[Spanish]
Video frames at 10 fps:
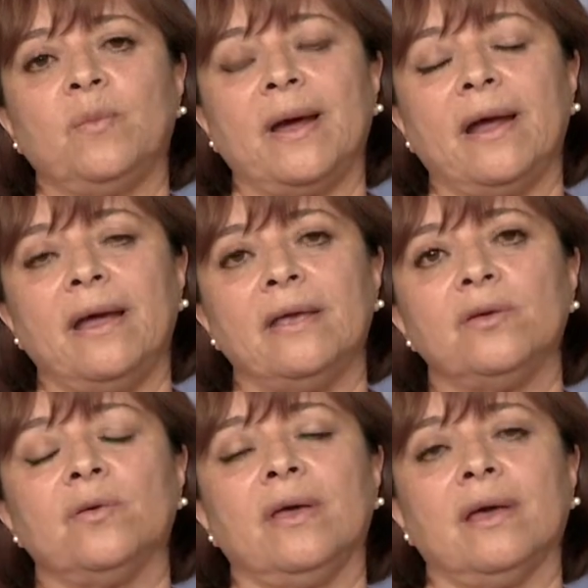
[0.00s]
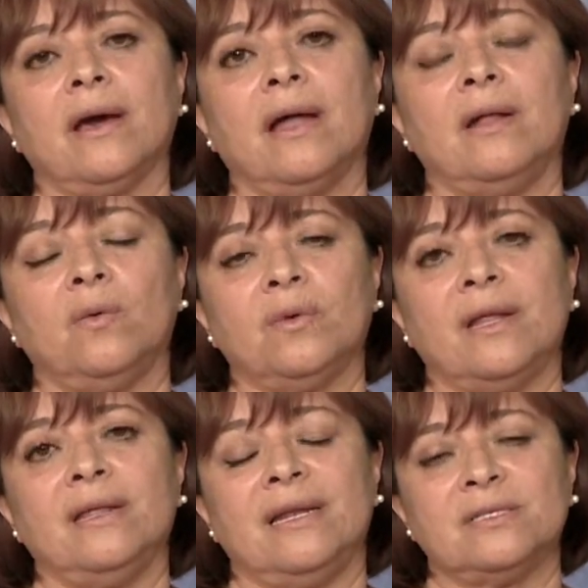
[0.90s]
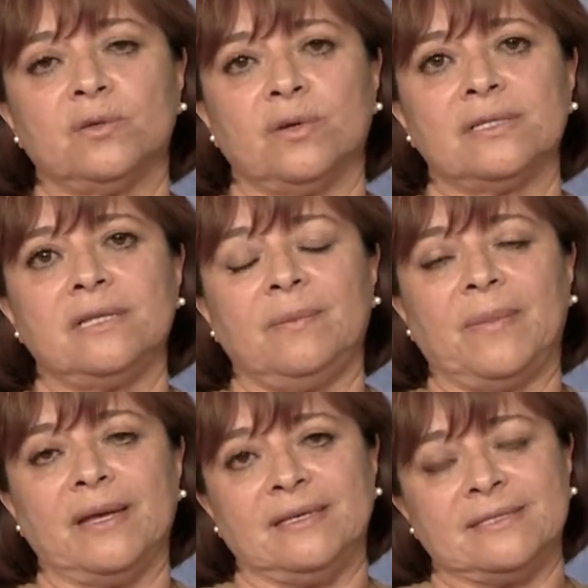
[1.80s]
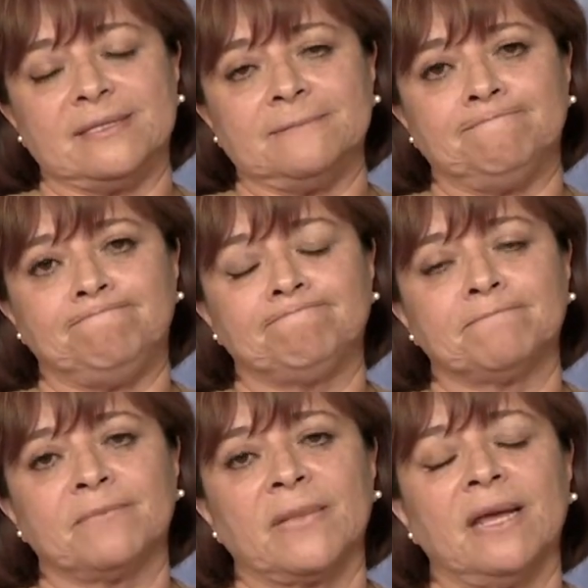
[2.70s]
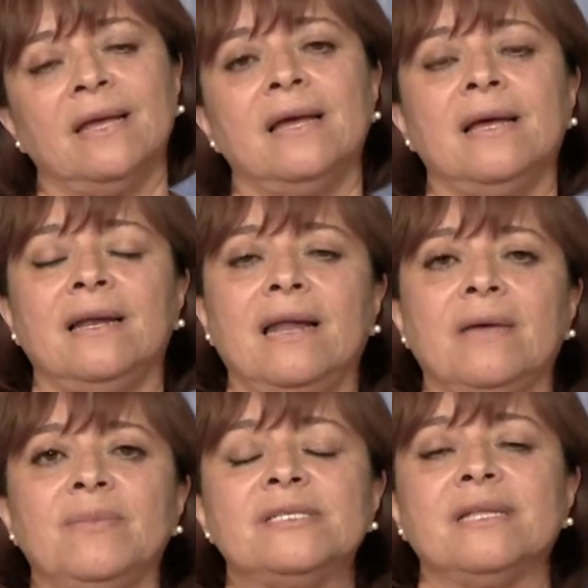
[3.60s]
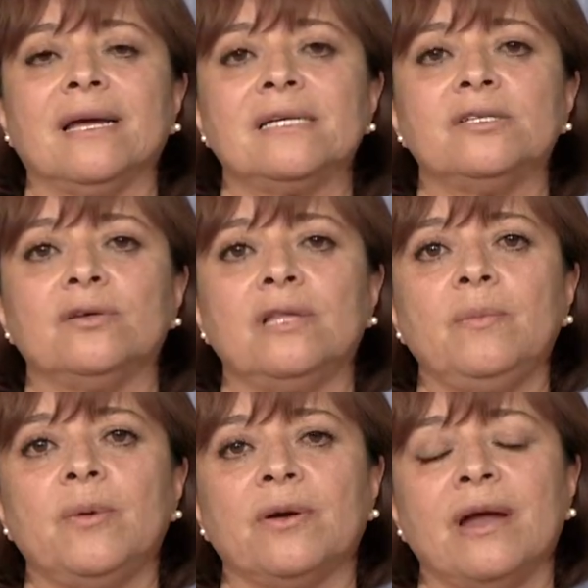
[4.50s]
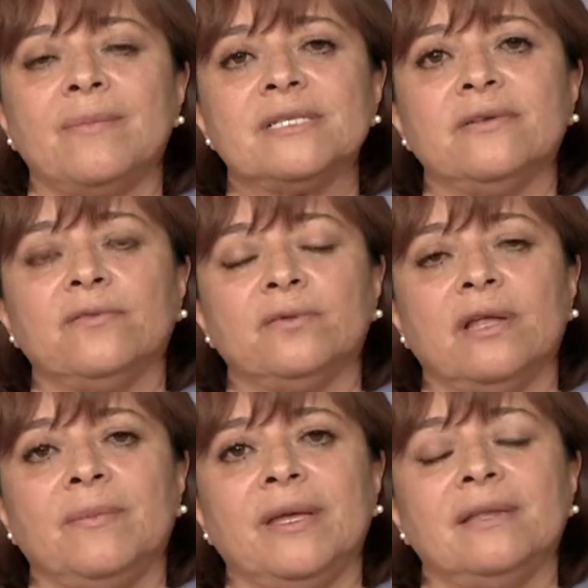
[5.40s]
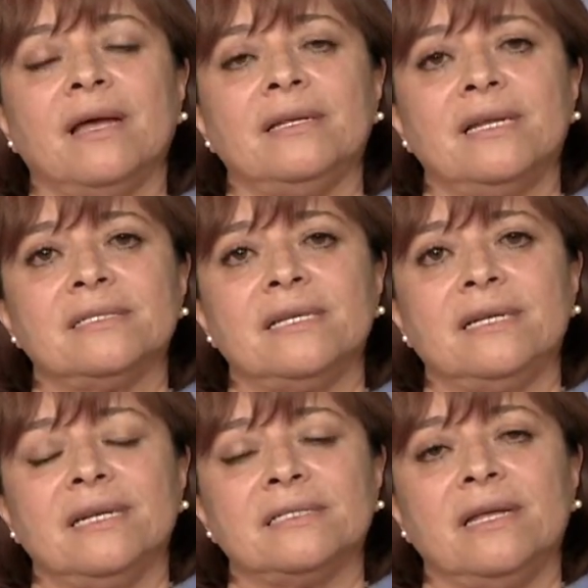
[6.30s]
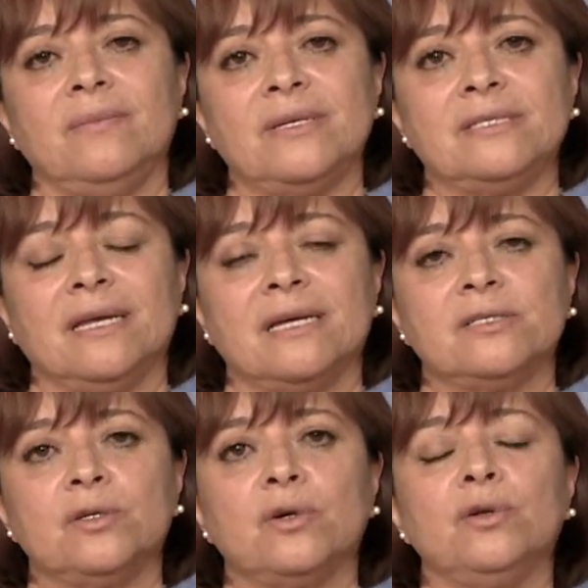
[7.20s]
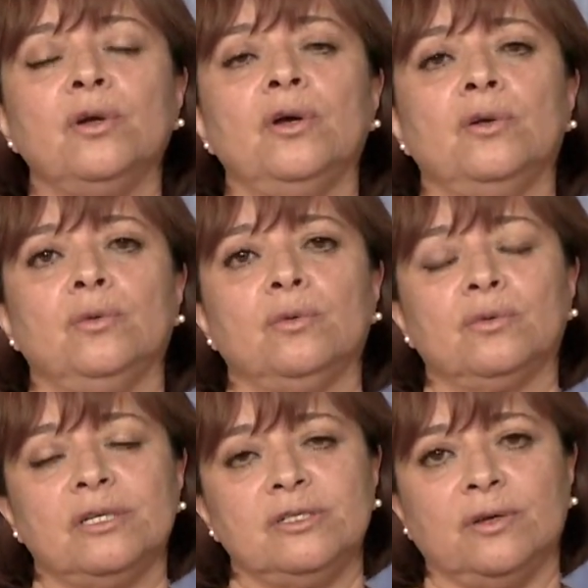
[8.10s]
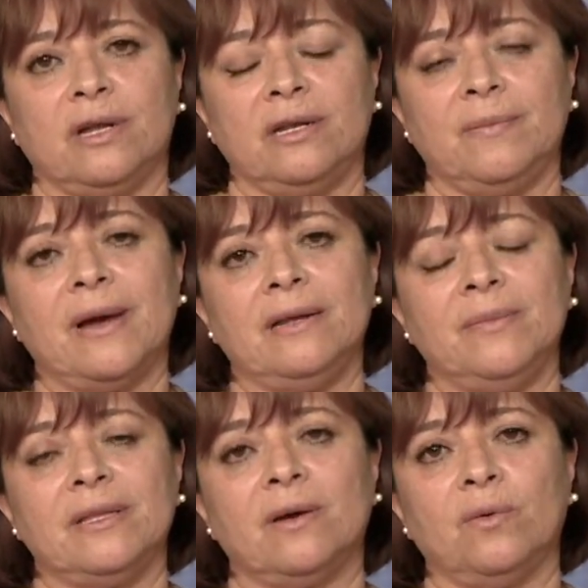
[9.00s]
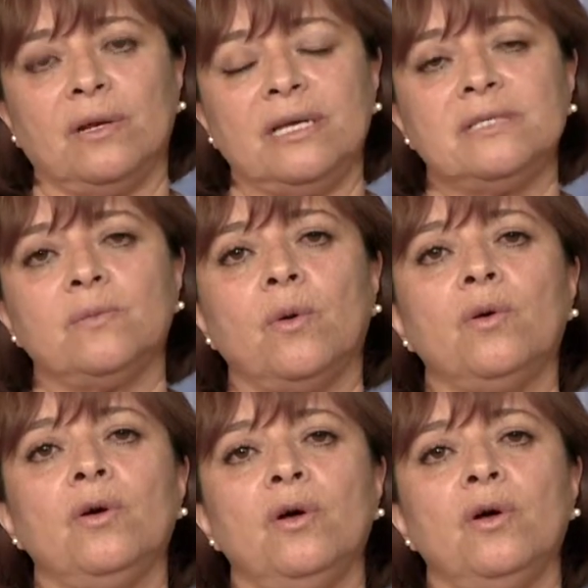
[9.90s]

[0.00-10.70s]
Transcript: para ello en cada una de las zonas del país. La investigación del programa se fundamenta en las líneas de investigación nutrición animal y metabolismo,